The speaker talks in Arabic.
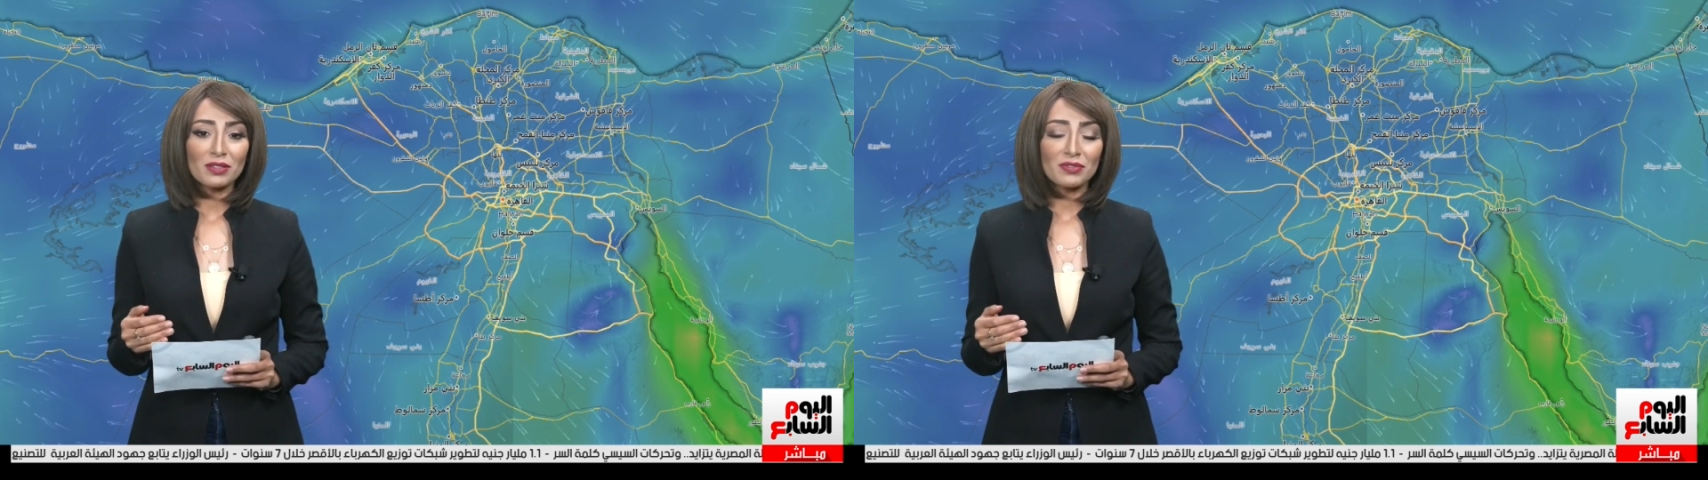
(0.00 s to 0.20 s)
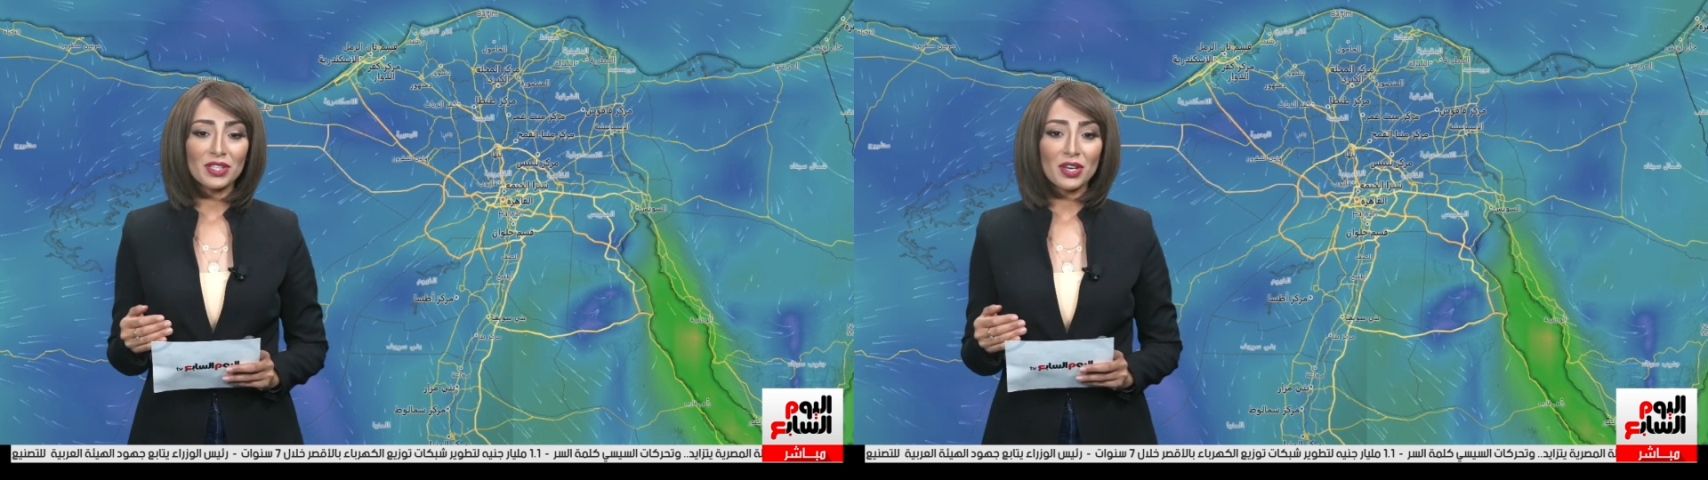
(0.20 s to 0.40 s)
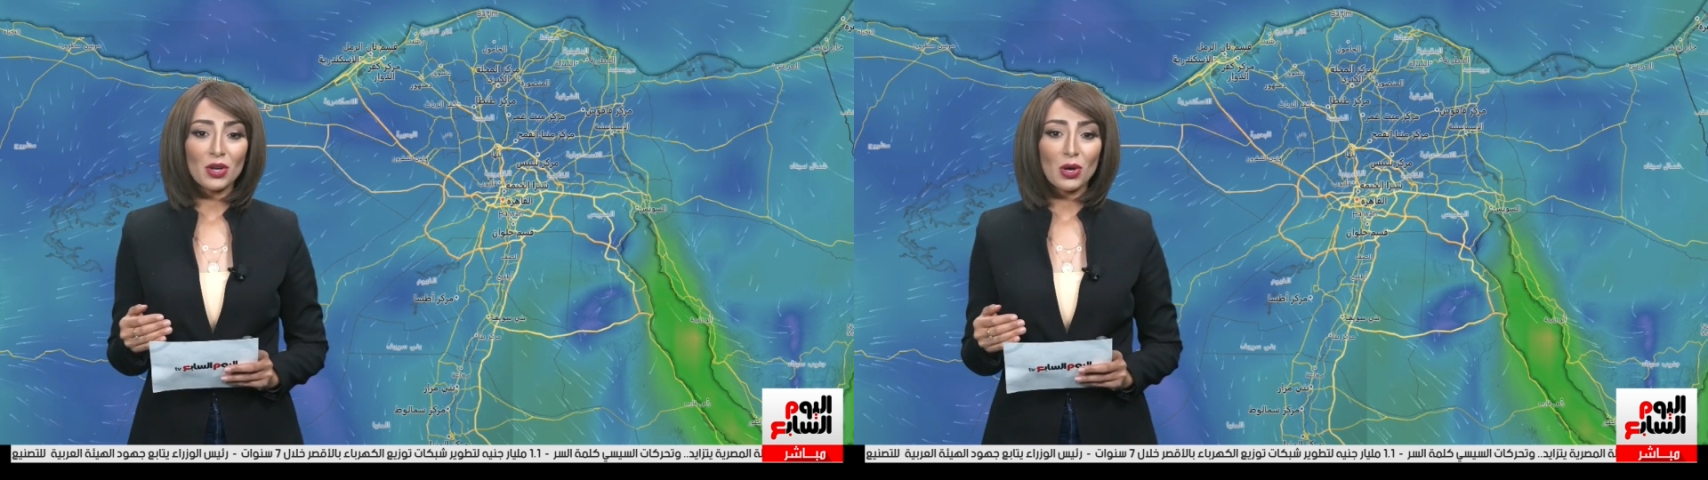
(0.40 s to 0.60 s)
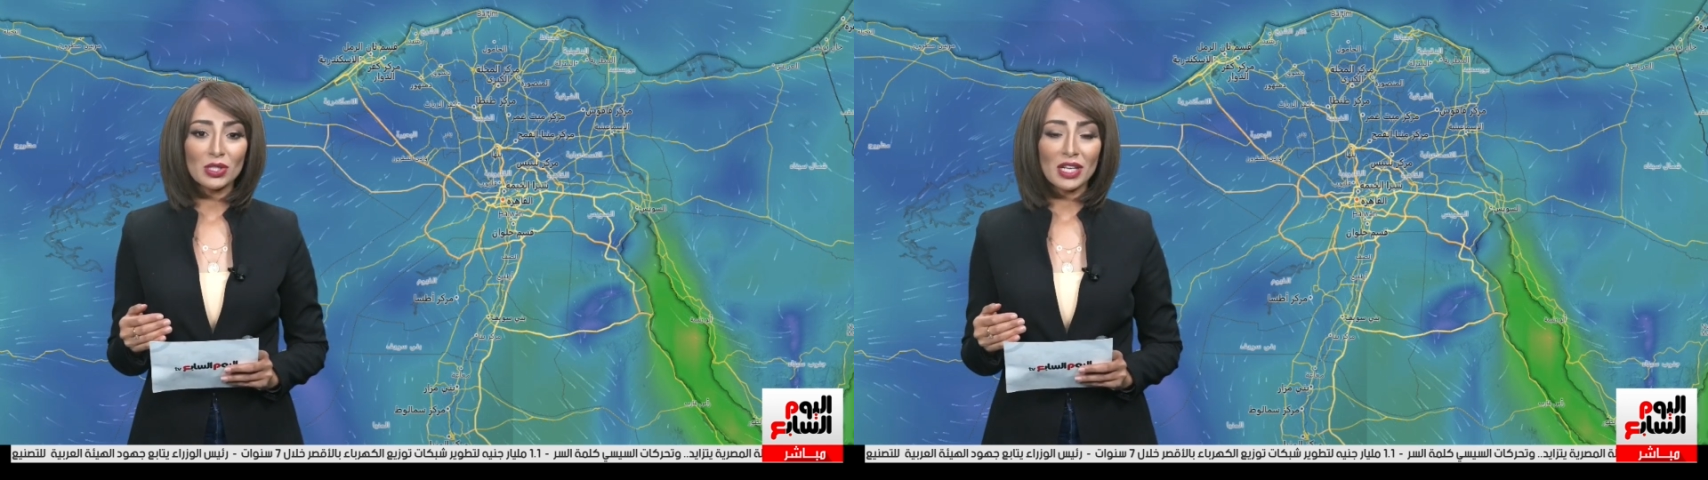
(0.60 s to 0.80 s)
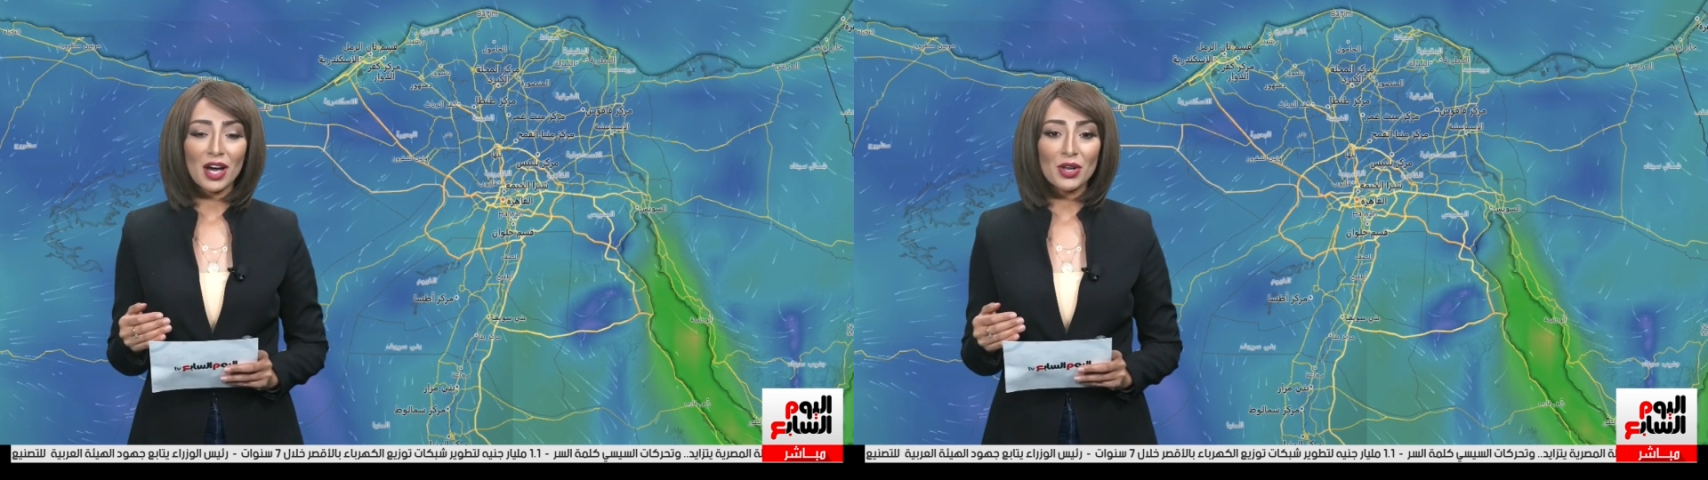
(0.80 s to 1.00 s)
في
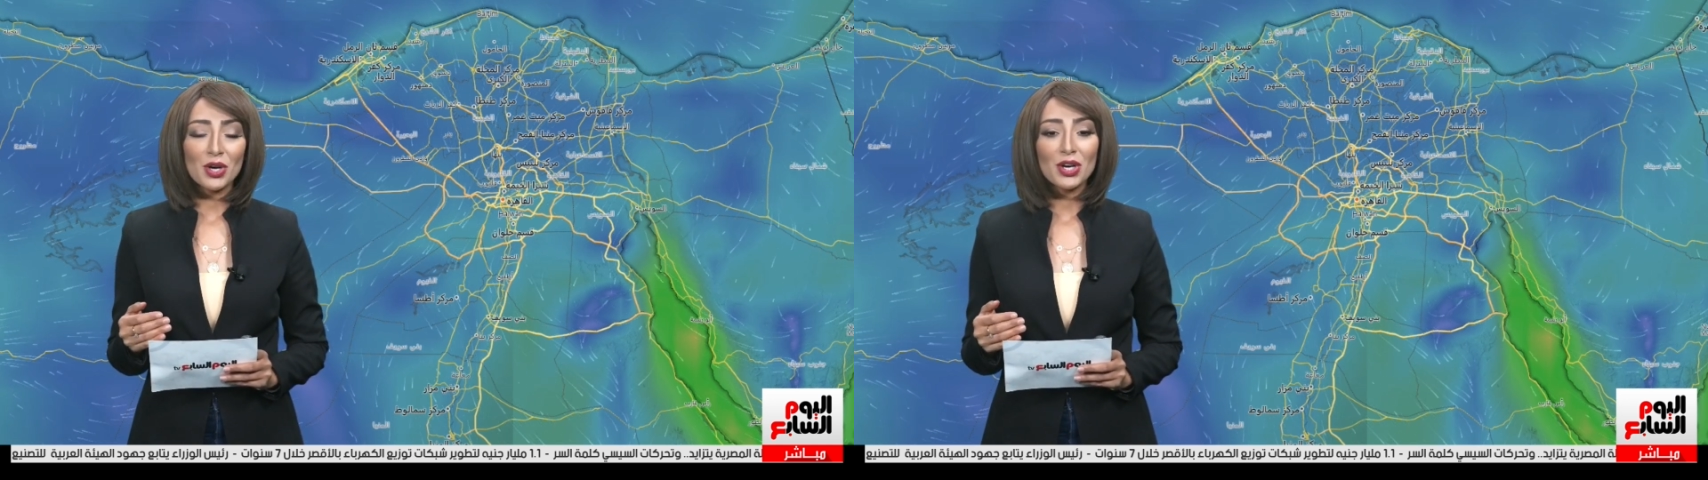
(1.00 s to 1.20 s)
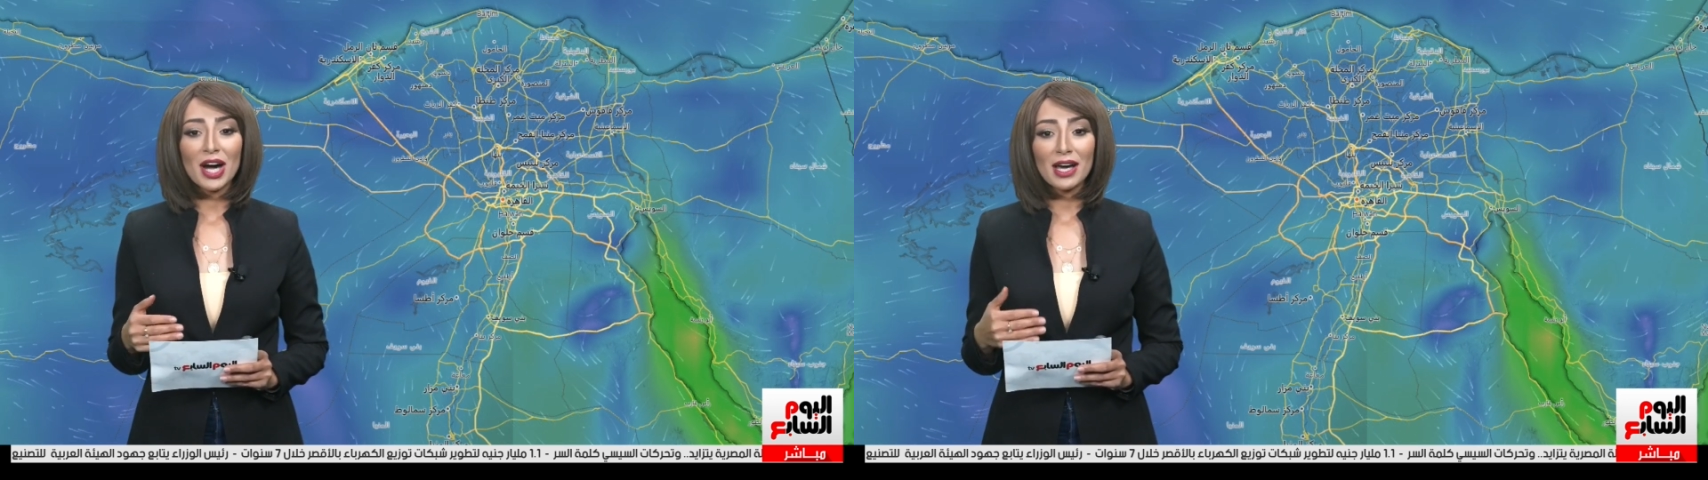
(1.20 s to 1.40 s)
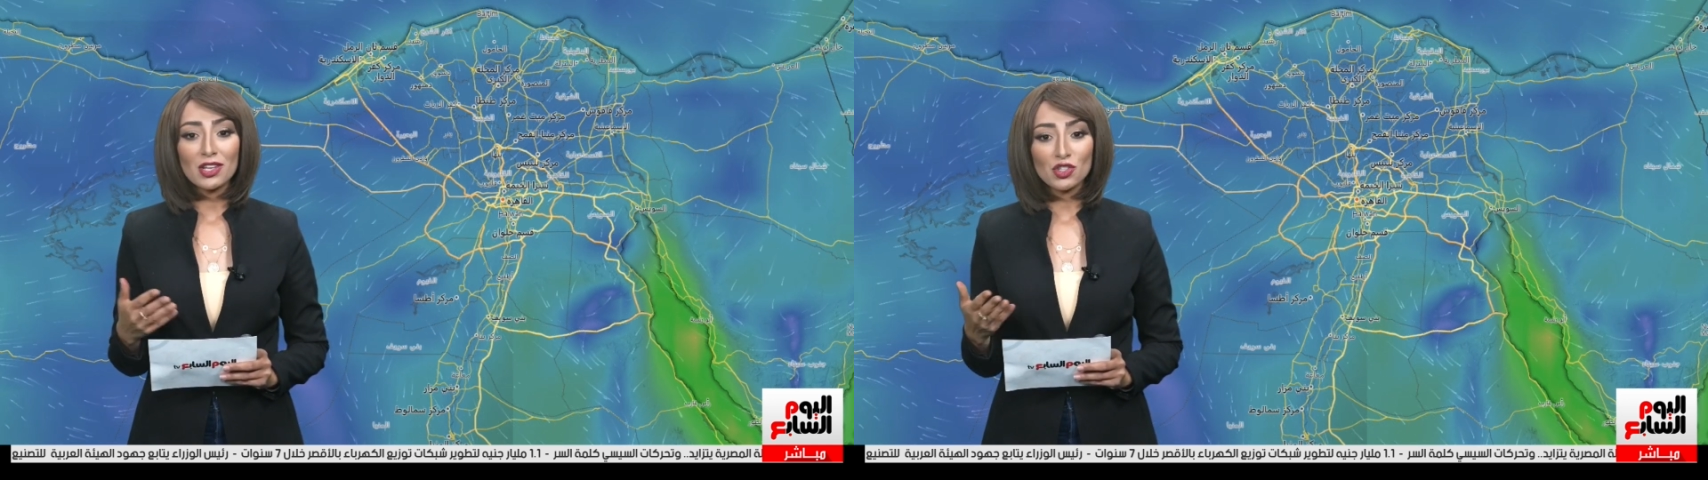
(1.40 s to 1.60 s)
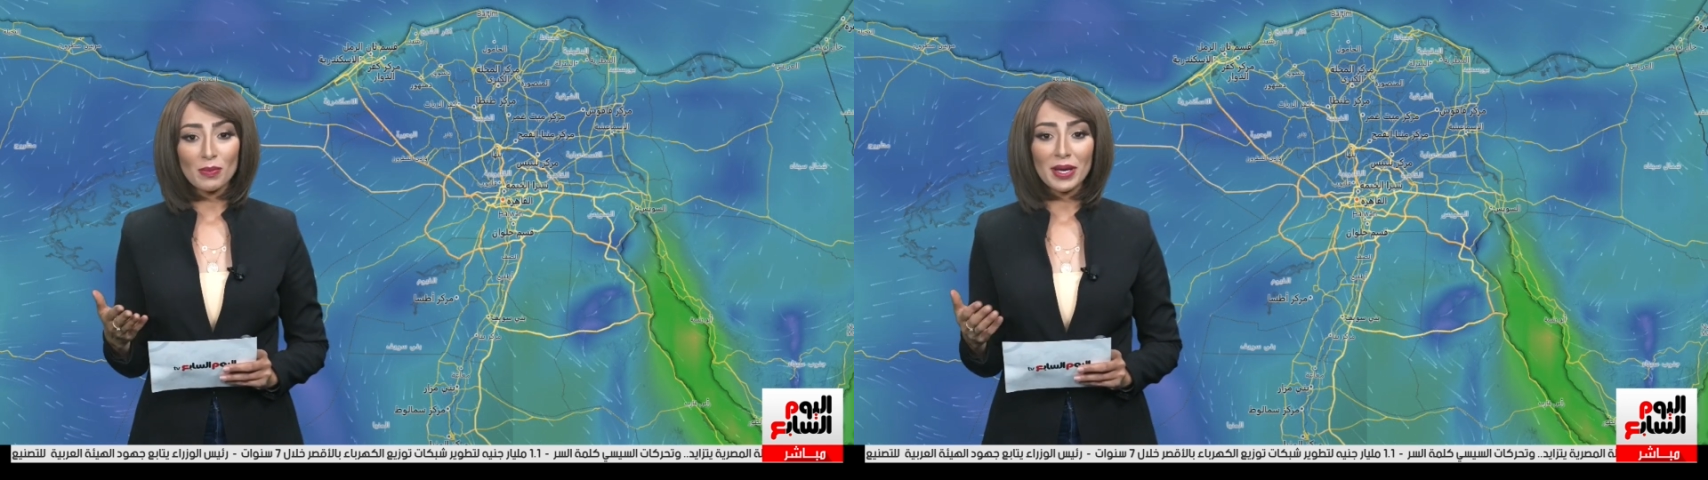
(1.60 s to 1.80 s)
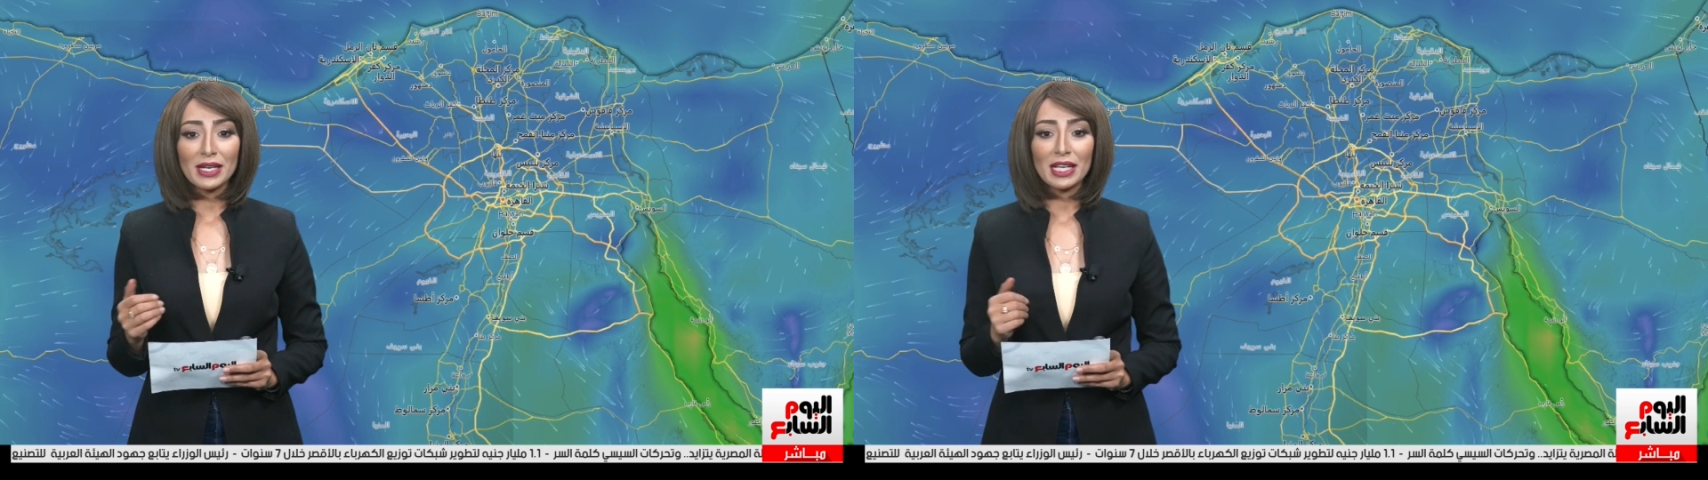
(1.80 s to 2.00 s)
درجات الحرارة على شمال